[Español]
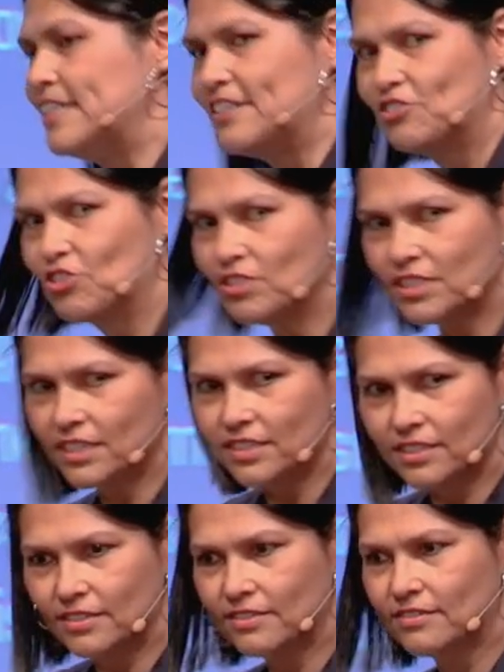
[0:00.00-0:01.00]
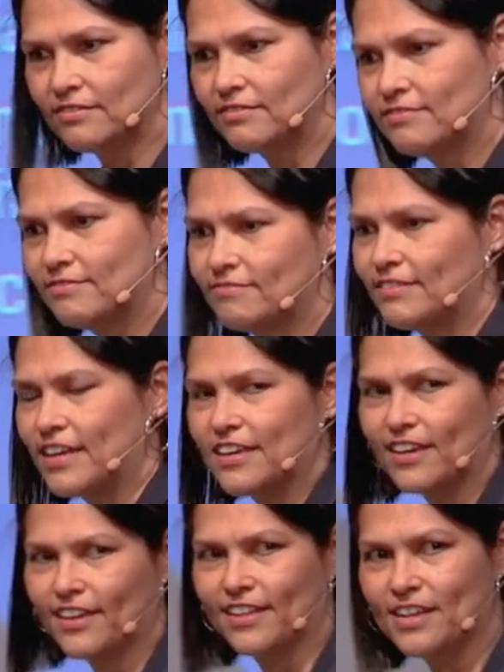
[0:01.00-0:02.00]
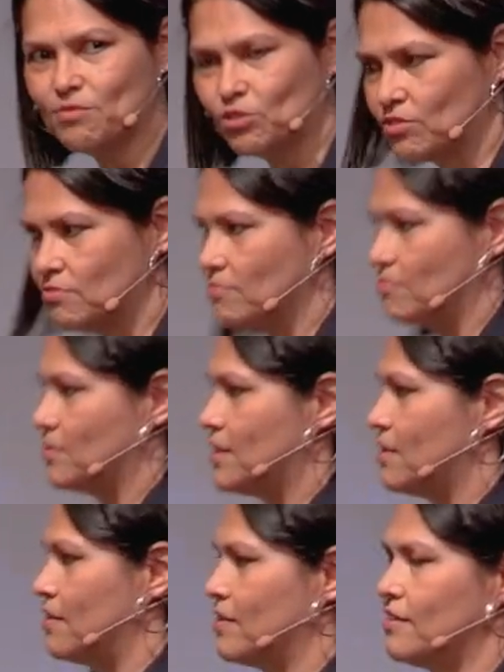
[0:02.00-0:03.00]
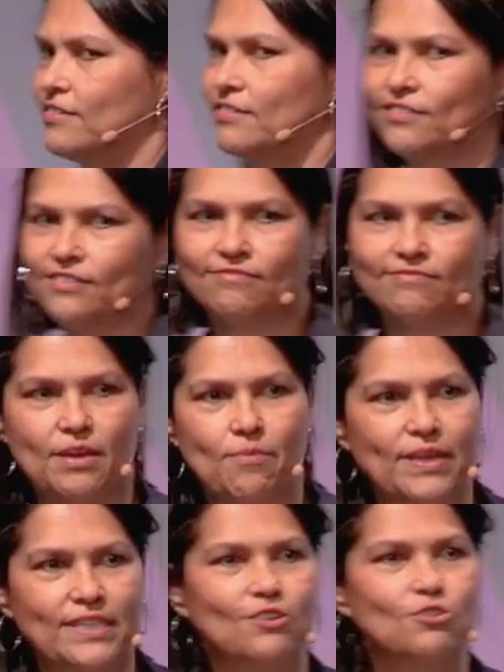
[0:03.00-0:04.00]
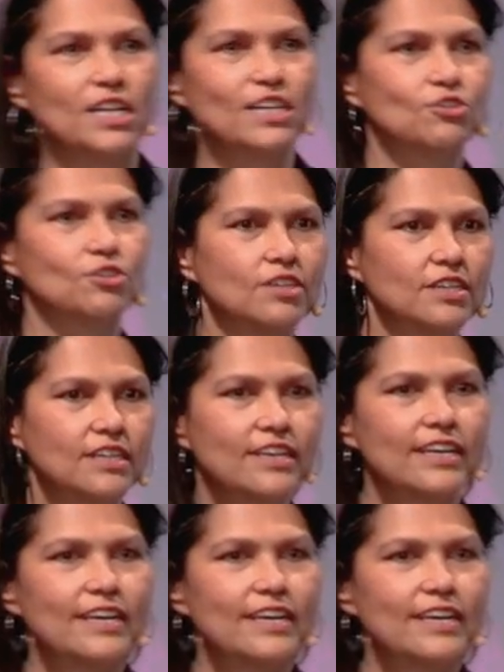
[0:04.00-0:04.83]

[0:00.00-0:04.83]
Y entonces, ¿en qué quedamos? ¿Qué pasa con esto?